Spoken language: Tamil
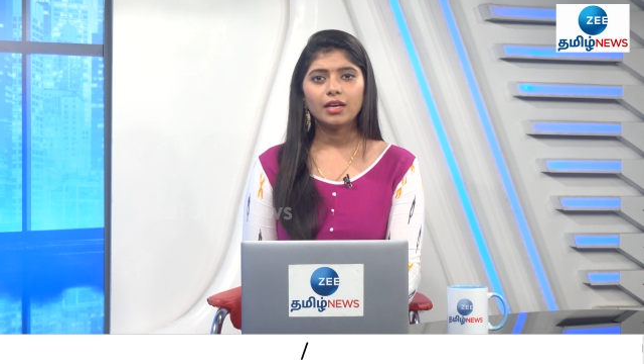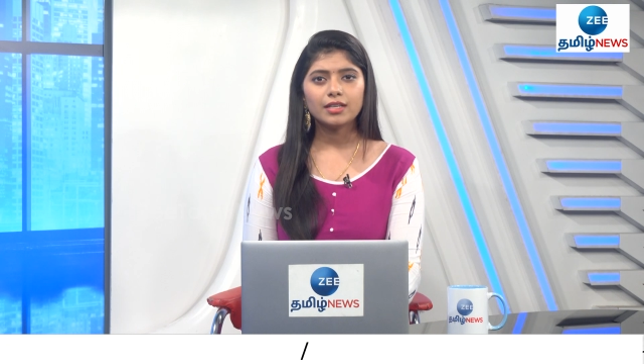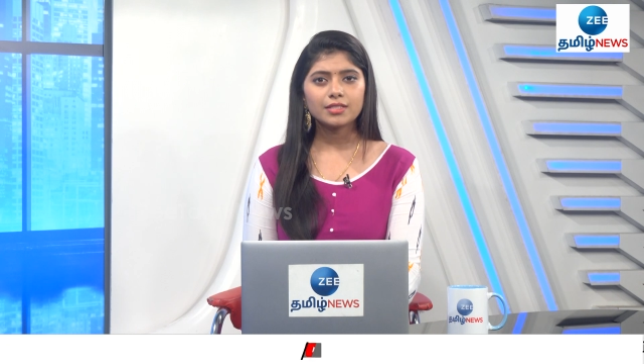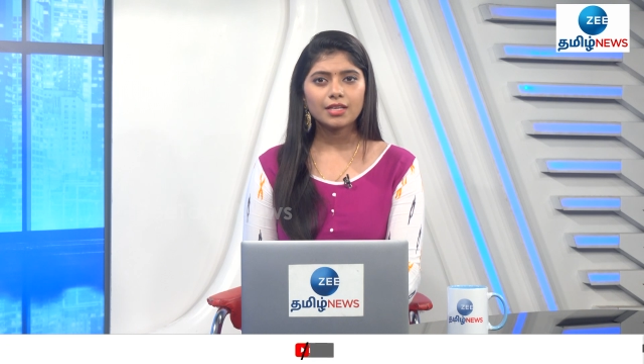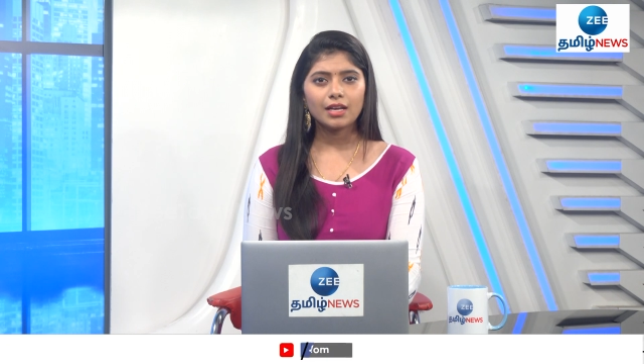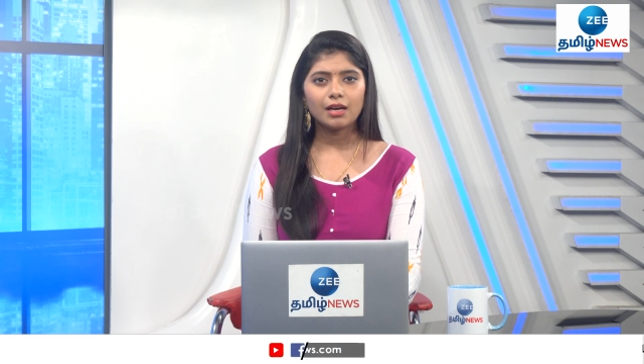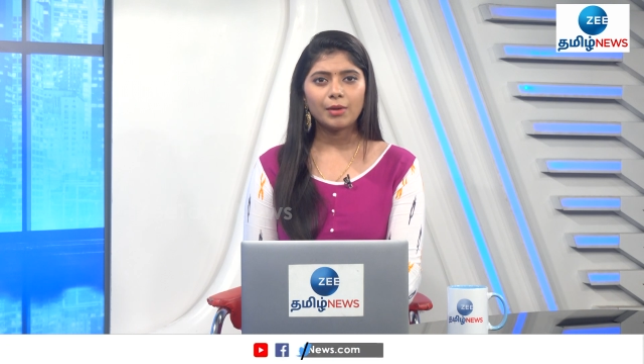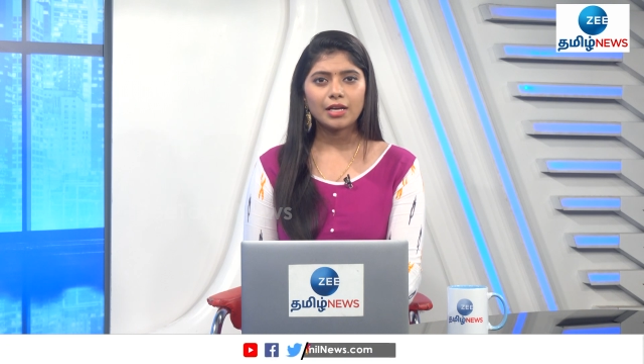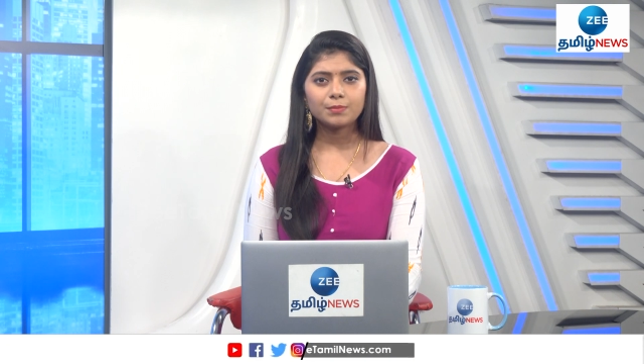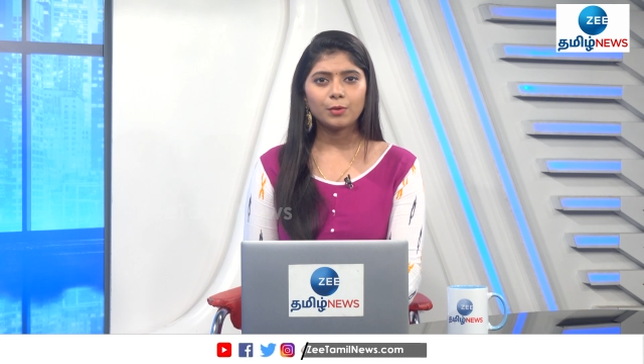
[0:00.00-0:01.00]
இஸ்ரேல்
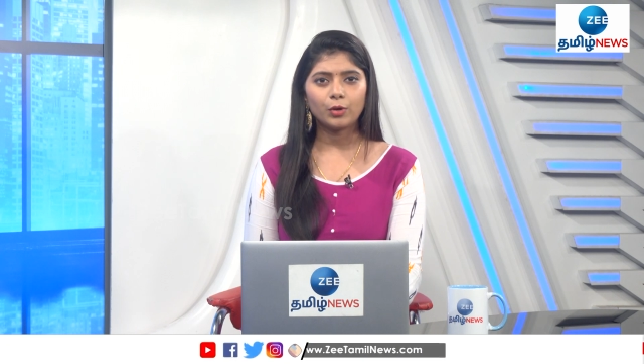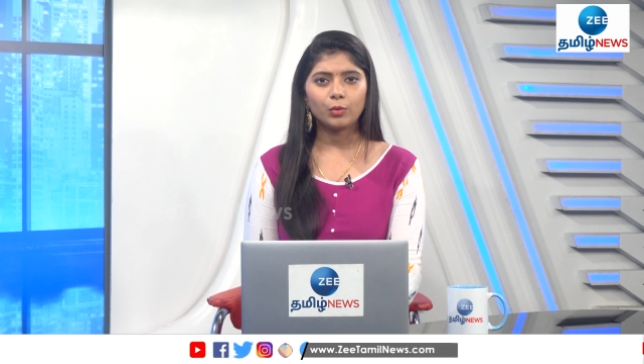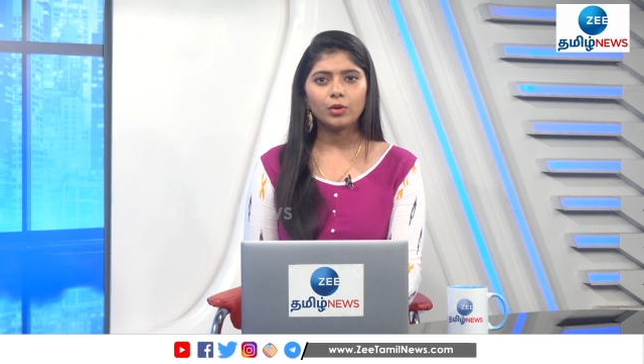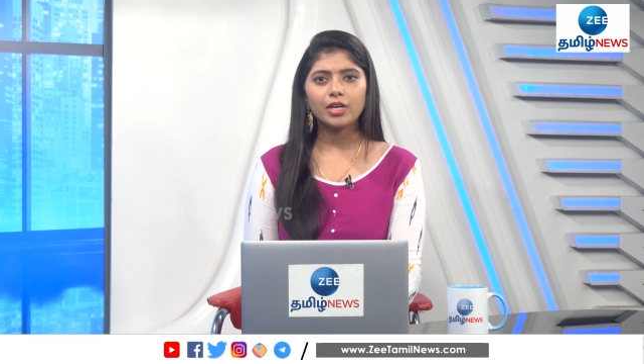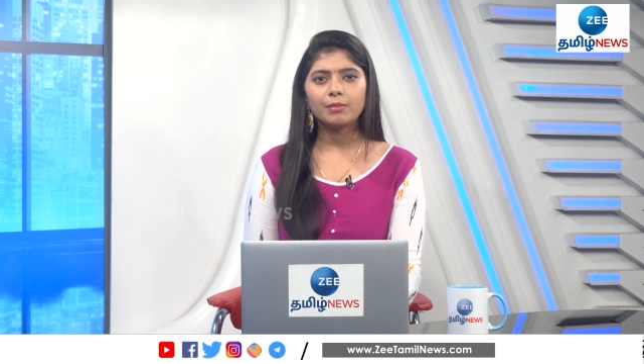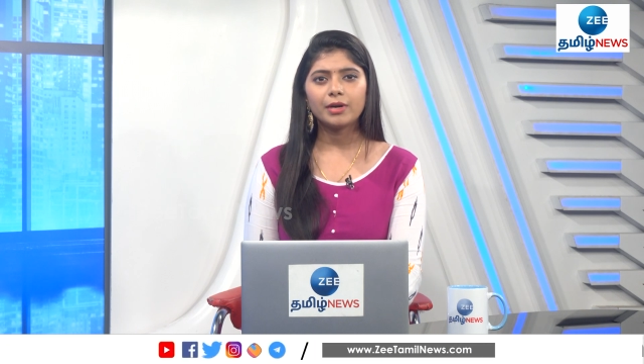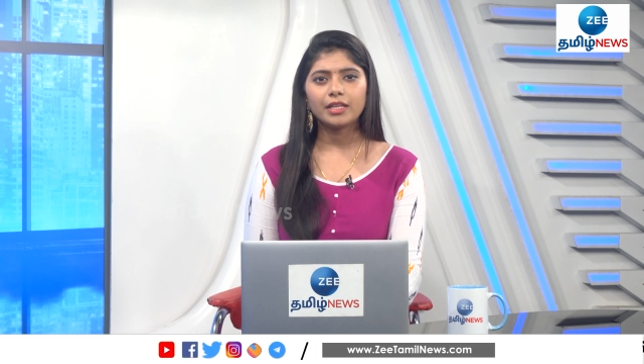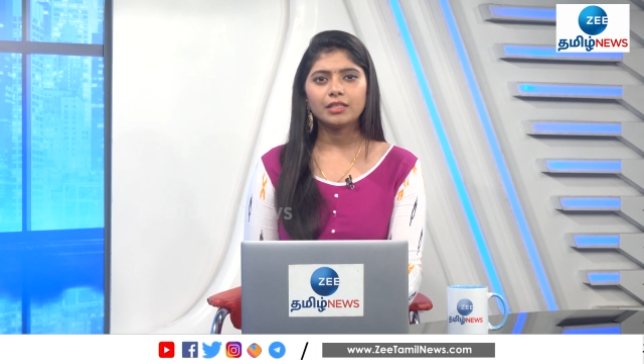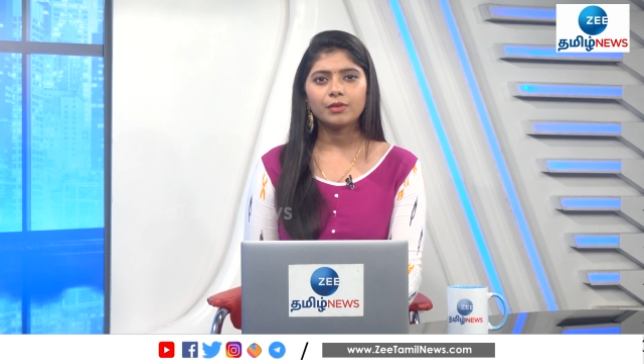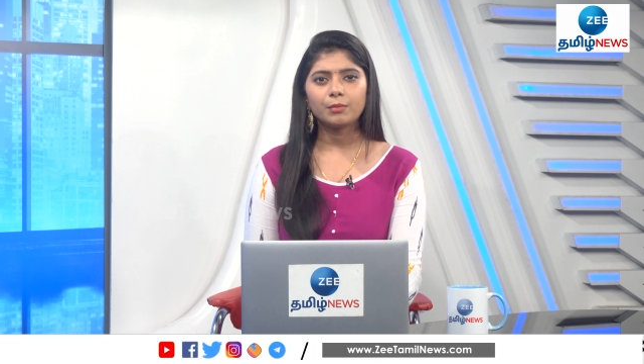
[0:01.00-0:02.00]
ஹமாஸ் போர் உக்கிரமடைந்து
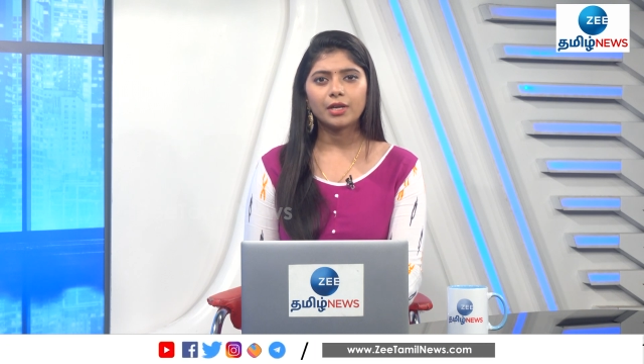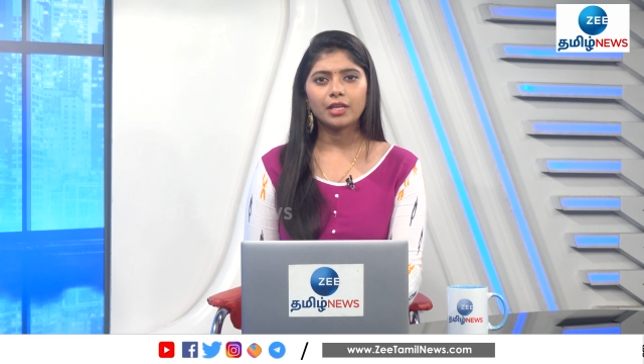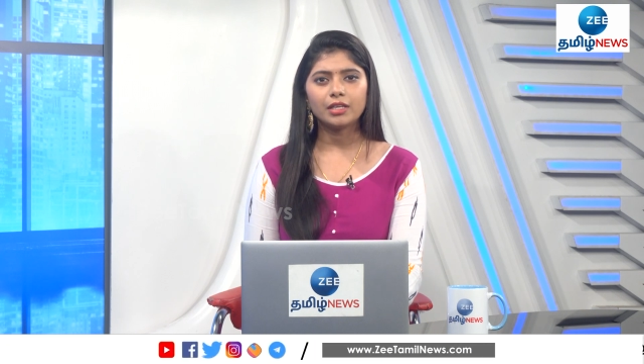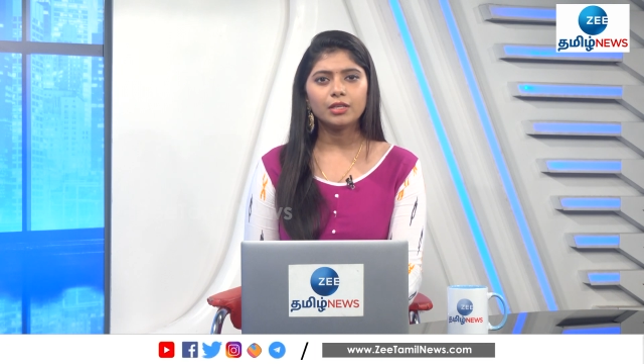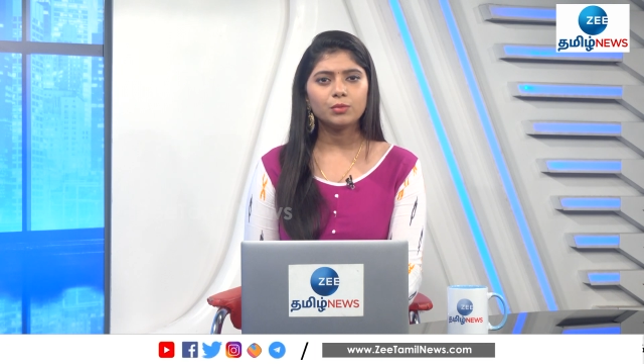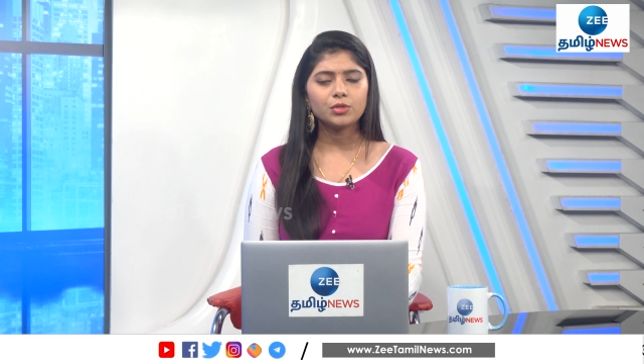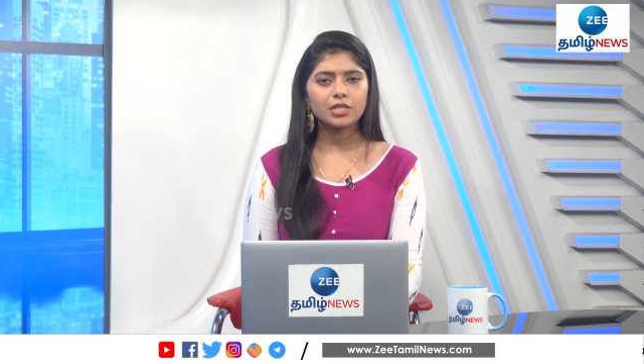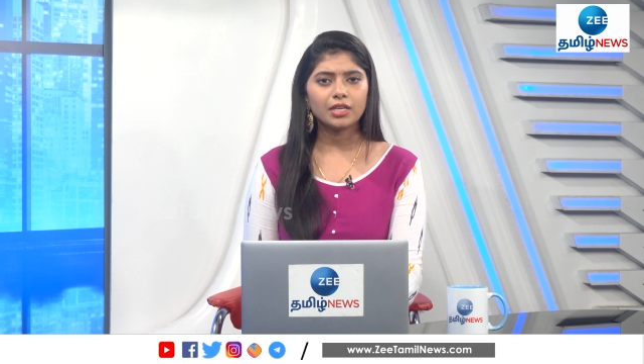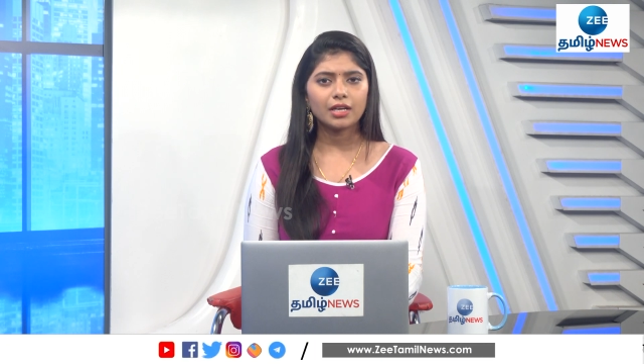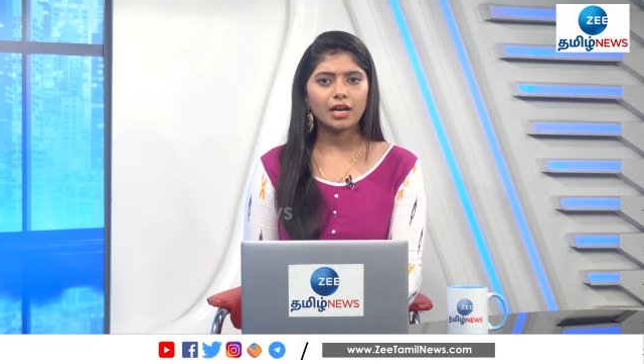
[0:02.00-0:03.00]
வரும் நிலையில்
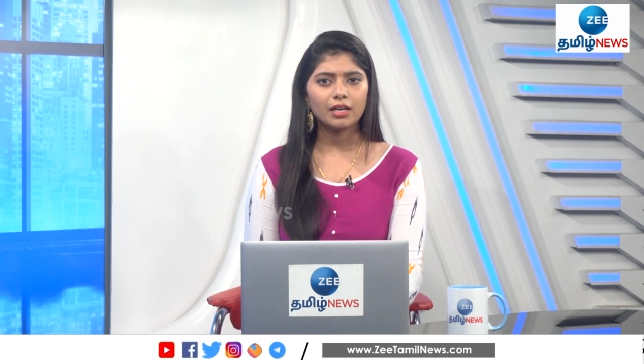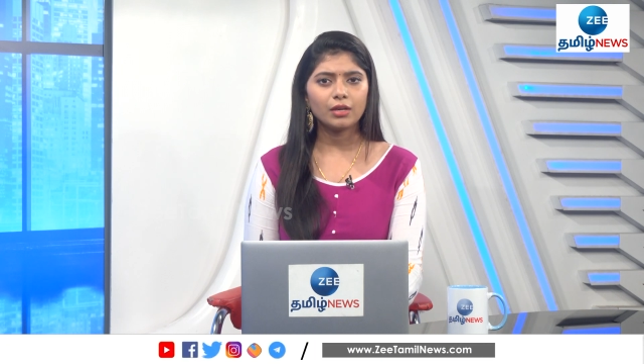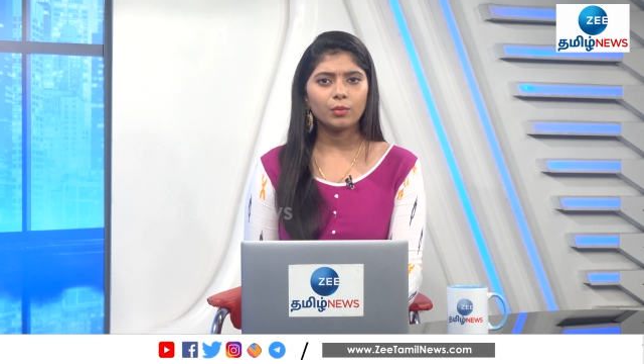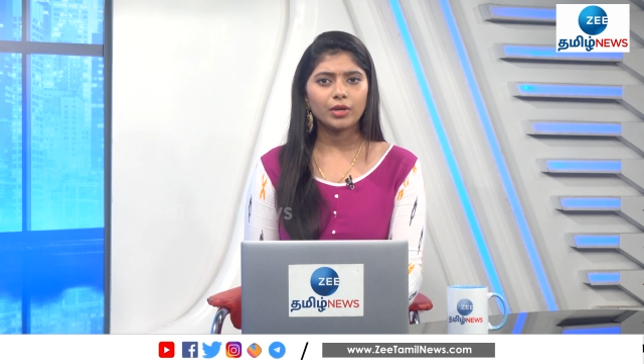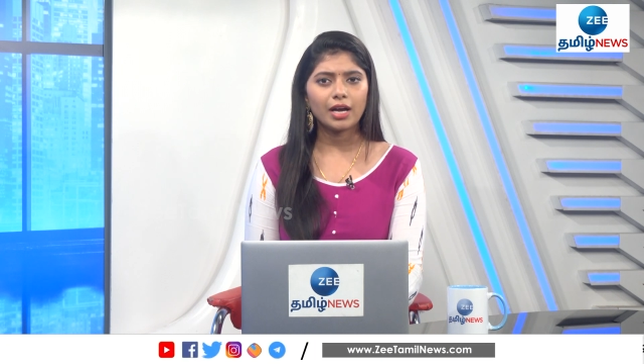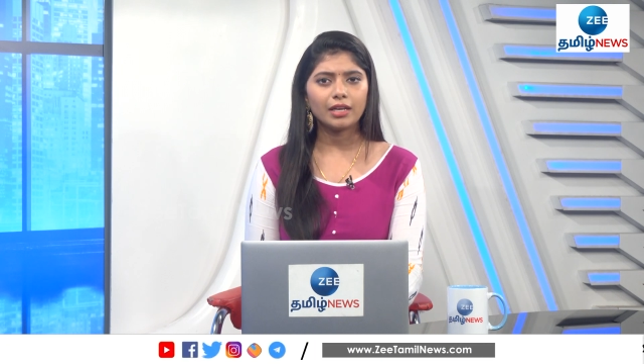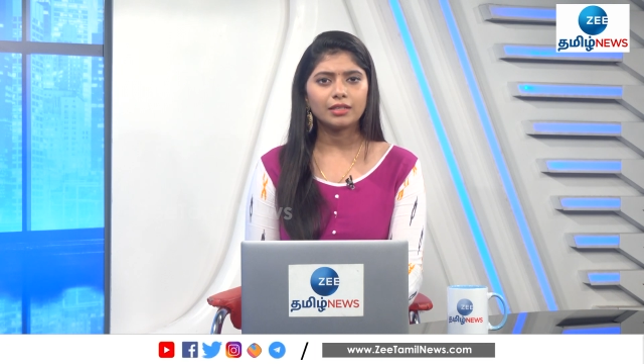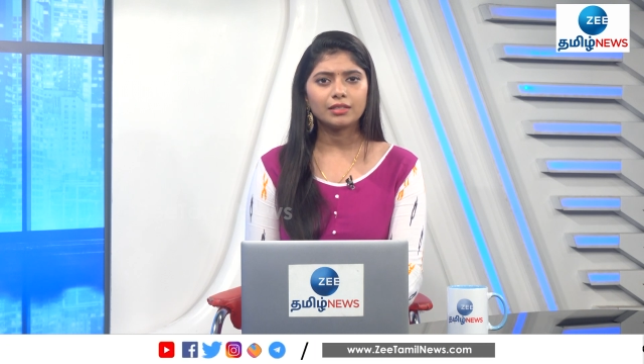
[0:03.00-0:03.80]
நூற்றுக்கணக்கான நோயாளிகள்